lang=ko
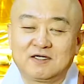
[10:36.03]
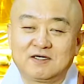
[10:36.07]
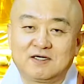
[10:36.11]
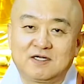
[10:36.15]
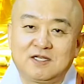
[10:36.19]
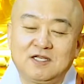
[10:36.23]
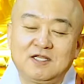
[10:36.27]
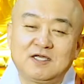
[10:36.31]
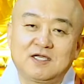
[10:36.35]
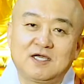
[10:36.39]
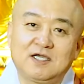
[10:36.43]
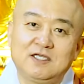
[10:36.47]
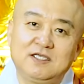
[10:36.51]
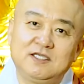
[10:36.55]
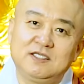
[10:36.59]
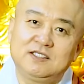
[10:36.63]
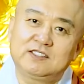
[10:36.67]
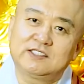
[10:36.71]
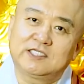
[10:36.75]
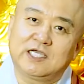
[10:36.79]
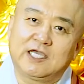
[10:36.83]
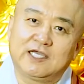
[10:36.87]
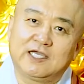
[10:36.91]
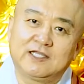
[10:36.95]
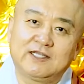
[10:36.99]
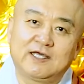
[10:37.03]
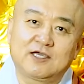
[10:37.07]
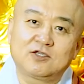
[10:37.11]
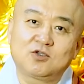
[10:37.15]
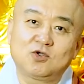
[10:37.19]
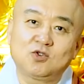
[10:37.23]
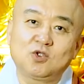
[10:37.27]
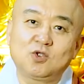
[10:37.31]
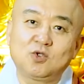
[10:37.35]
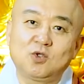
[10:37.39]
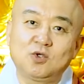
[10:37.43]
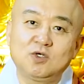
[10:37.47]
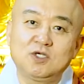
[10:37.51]
그러니까 이
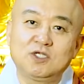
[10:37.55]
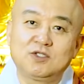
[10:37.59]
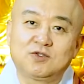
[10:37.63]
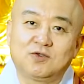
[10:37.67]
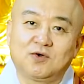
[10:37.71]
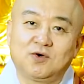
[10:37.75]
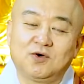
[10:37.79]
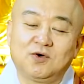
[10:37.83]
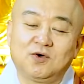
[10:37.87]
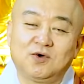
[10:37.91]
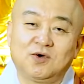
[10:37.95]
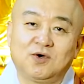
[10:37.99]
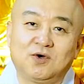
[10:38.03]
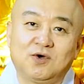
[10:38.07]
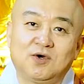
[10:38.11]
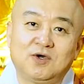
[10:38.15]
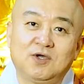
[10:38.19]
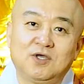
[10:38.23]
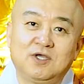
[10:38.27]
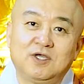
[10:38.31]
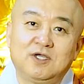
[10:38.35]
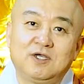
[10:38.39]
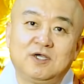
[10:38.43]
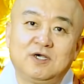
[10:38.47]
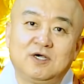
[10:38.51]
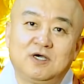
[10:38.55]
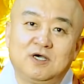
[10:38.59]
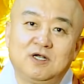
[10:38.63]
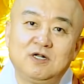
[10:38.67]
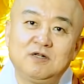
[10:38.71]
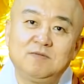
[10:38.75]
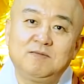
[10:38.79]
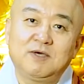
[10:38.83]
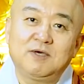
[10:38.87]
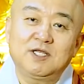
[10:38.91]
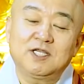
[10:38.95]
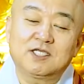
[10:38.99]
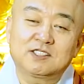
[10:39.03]
자이나교도 논리도
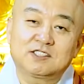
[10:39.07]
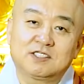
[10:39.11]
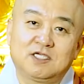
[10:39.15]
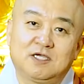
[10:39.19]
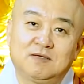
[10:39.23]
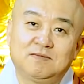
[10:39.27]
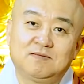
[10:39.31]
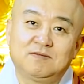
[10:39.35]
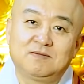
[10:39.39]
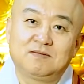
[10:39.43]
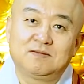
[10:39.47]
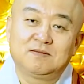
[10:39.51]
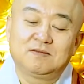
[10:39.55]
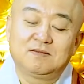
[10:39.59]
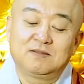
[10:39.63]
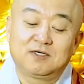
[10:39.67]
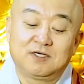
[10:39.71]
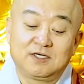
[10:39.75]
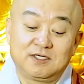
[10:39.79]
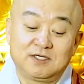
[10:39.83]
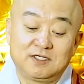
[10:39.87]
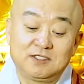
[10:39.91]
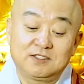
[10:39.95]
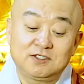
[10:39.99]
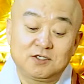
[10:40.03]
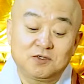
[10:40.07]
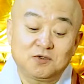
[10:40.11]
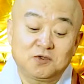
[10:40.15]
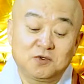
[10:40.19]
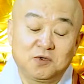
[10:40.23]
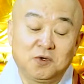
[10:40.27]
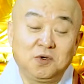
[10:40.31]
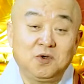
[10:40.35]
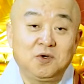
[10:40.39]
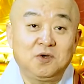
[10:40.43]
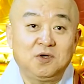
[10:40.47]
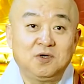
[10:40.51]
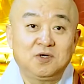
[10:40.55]
얼마나 참
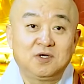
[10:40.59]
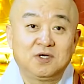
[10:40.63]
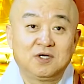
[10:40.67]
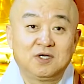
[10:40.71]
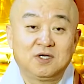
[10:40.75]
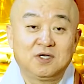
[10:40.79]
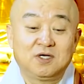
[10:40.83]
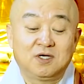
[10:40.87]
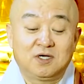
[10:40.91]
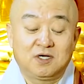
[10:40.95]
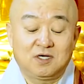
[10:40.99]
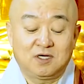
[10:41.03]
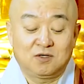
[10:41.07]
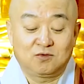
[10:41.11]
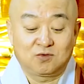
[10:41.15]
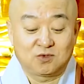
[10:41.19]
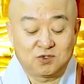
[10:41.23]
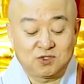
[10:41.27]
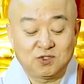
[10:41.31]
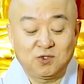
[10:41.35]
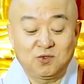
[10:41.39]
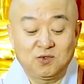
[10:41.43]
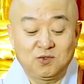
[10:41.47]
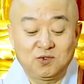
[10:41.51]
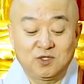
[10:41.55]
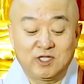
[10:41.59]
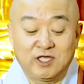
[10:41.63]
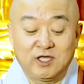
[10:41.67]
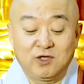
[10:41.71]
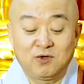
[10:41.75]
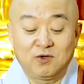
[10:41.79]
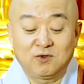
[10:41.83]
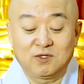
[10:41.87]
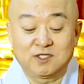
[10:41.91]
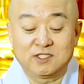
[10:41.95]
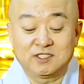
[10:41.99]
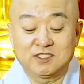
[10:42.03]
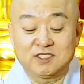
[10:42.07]
어리석고 우스운
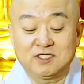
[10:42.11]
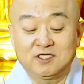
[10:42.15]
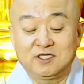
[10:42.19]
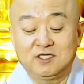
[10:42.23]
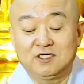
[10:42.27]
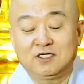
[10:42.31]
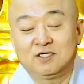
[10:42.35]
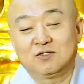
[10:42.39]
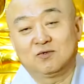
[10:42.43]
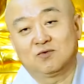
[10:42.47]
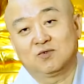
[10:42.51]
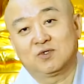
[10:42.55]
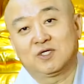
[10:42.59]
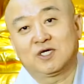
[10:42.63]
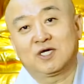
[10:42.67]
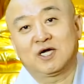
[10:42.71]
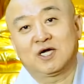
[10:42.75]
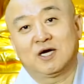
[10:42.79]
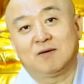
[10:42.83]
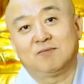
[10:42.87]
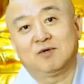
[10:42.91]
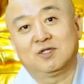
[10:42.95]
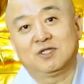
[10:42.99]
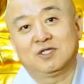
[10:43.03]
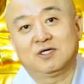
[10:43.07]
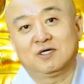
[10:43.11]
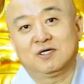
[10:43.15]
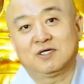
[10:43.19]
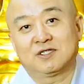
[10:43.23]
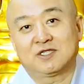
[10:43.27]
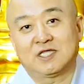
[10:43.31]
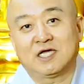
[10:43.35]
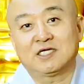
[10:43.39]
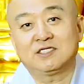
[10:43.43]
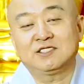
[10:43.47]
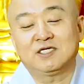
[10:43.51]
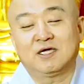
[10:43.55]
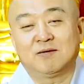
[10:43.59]
내용인지 우리가 한번 더
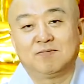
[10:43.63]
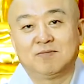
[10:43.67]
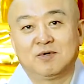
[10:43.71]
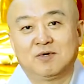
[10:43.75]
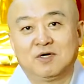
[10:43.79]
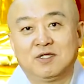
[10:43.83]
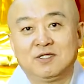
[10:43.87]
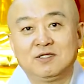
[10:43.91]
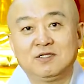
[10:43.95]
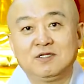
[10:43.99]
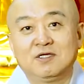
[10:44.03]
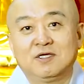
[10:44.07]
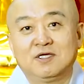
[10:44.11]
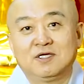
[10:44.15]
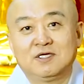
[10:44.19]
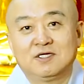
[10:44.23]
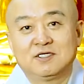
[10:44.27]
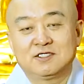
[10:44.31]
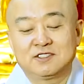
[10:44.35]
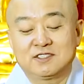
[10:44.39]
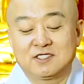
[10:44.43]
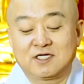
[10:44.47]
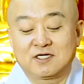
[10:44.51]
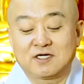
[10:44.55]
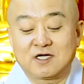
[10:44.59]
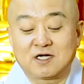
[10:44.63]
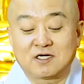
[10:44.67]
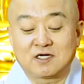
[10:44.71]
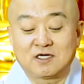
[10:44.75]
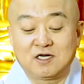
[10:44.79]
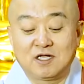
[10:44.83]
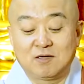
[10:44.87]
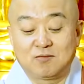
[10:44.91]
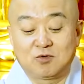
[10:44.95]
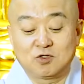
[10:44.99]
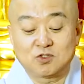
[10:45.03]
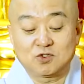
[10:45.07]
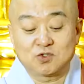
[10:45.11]
다시 한번 생각을
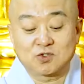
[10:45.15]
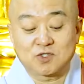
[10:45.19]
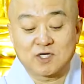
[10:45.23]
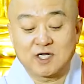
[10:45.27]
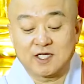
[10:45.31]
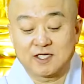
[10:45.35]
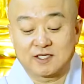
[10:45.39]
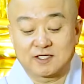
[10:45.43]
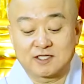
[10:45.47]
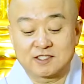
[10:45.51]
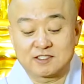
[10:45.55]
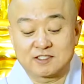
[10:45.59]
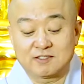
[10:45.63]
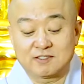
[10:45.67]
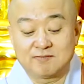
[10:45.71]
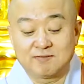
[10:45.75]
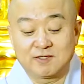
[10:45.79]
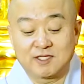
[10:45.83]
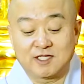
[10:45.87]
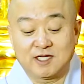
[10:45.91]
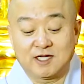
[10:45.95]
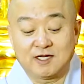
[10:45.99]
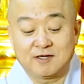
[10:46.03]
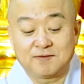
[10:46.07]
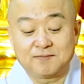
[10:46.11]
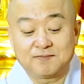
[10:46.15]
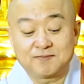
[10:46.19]
해볼 수가 있겠습니다.